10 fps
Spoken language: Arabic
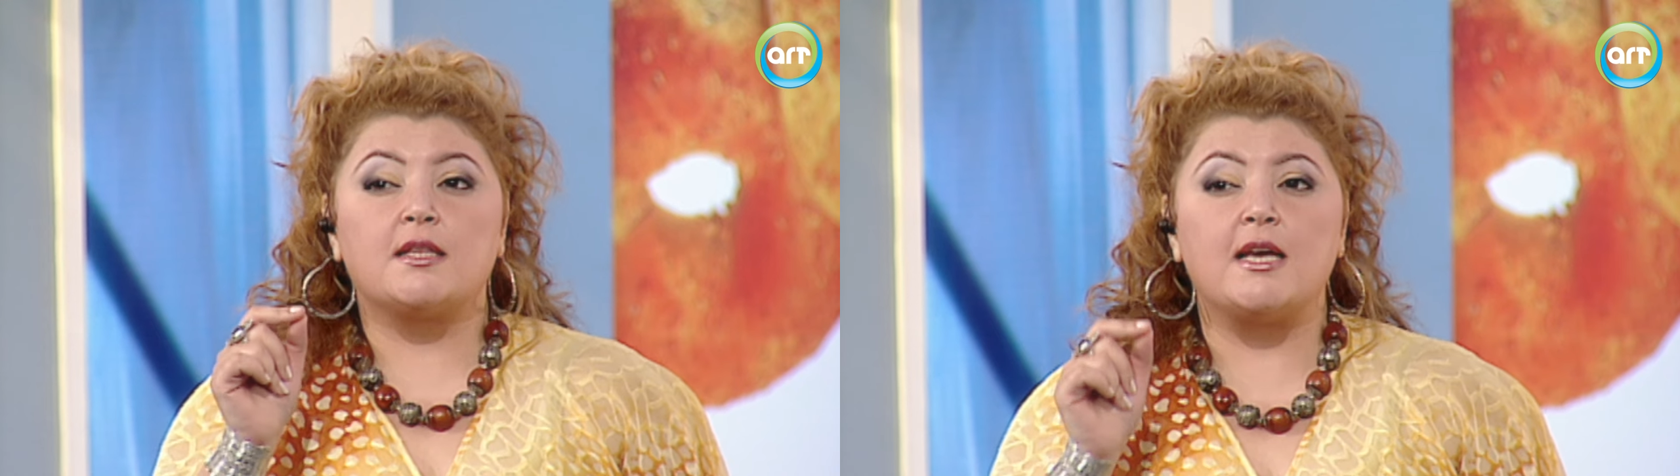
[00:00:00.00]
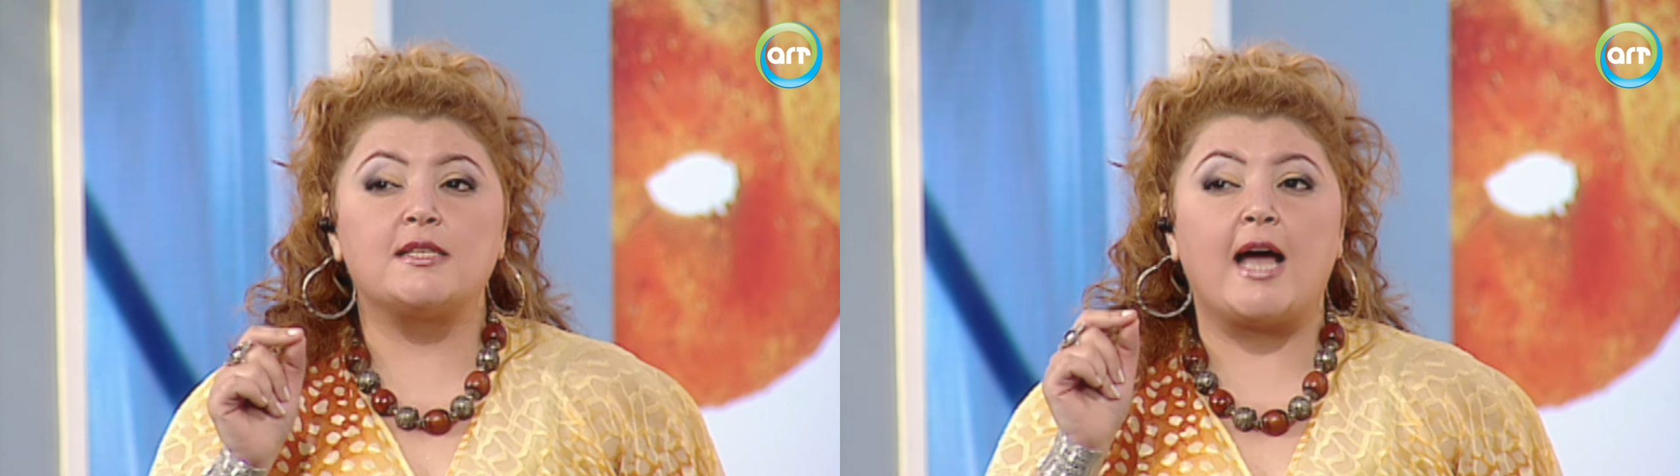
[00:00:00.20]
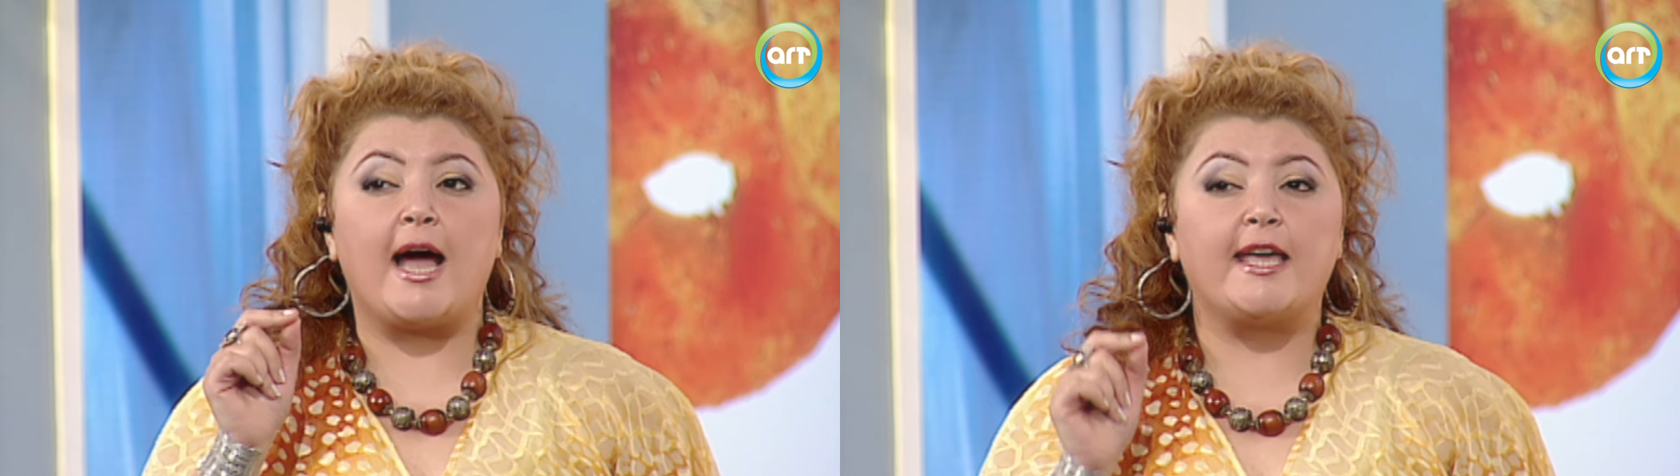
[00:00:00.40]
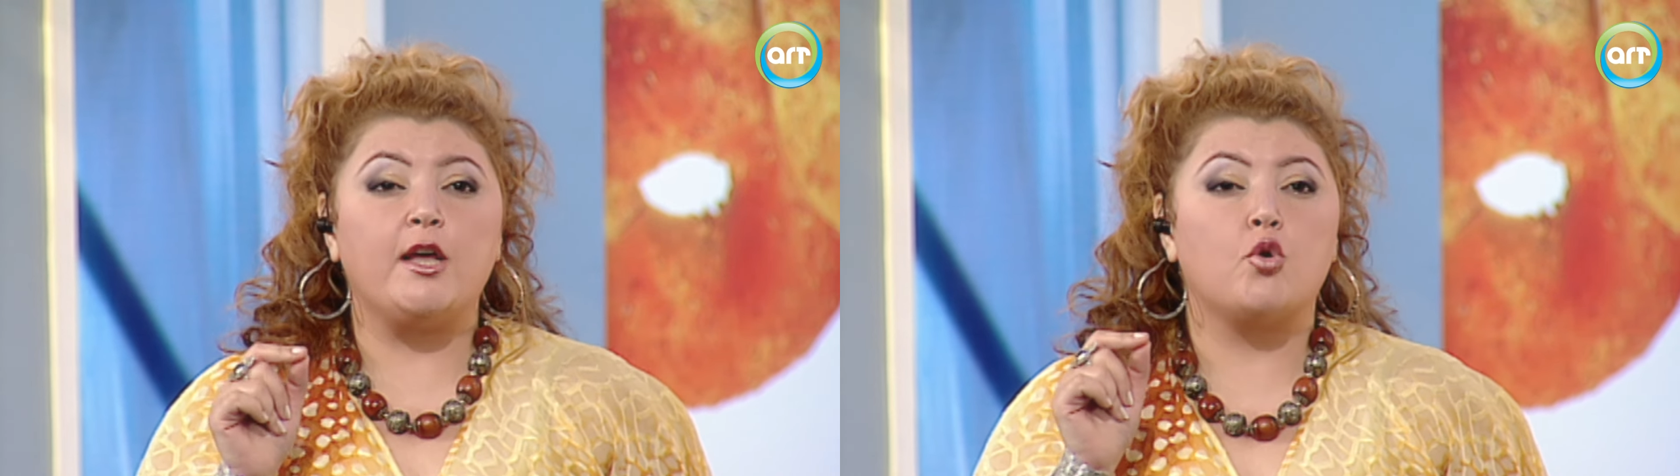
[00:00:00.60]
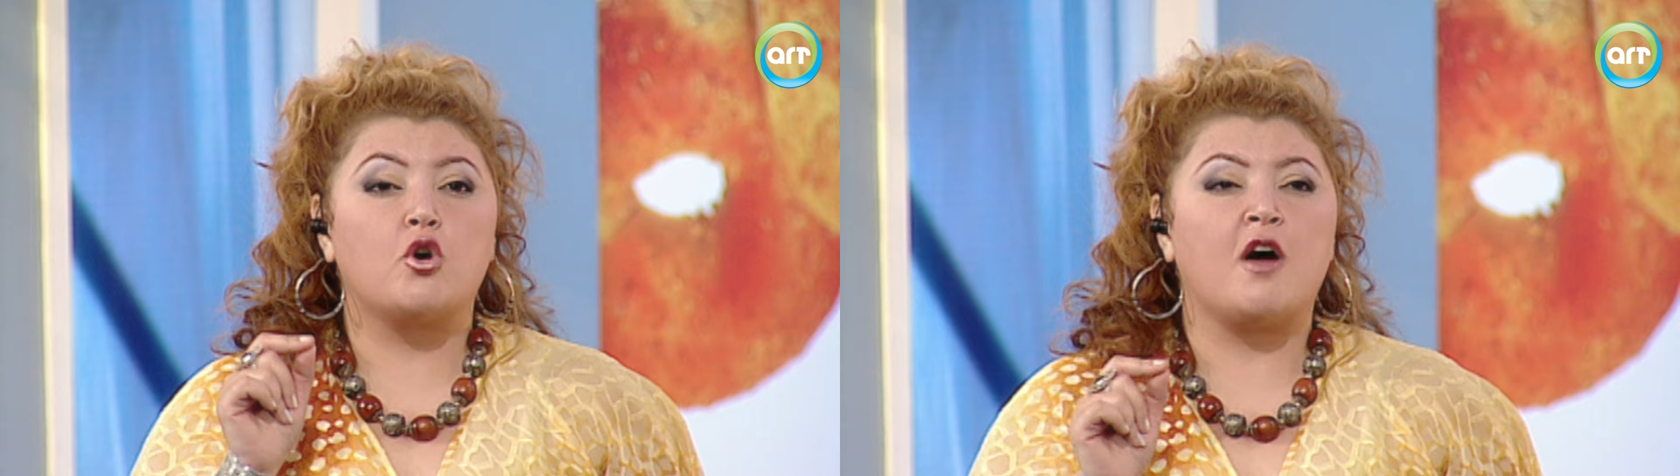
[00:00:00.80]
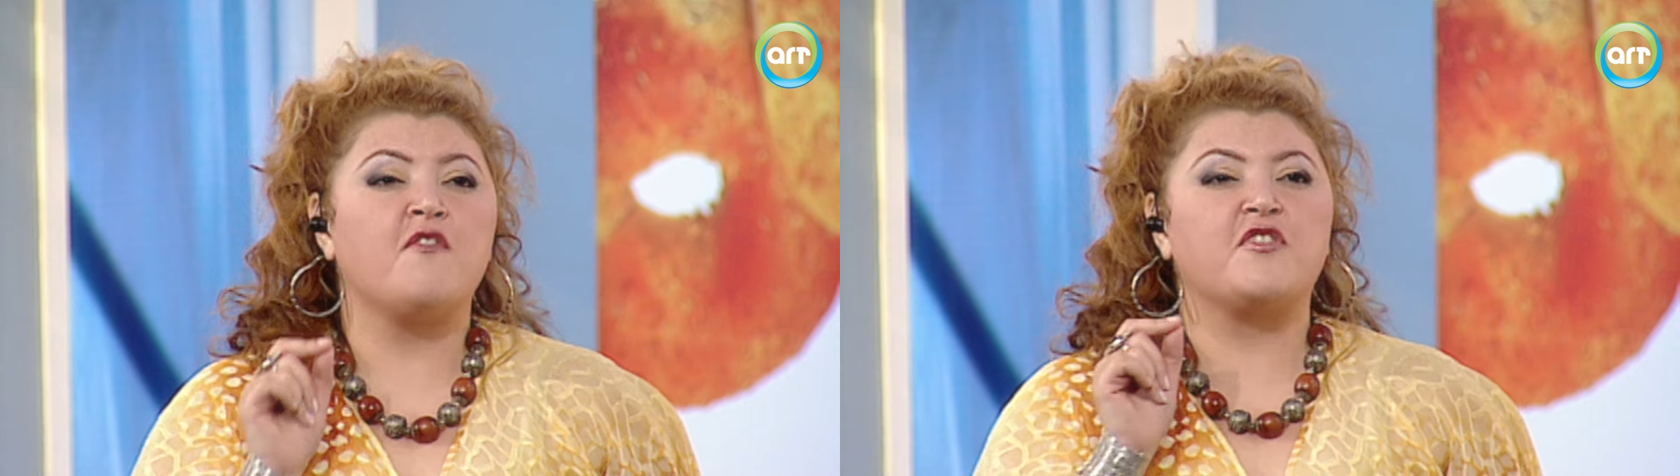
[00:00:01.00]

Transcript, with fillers: 9 كيلو جرام في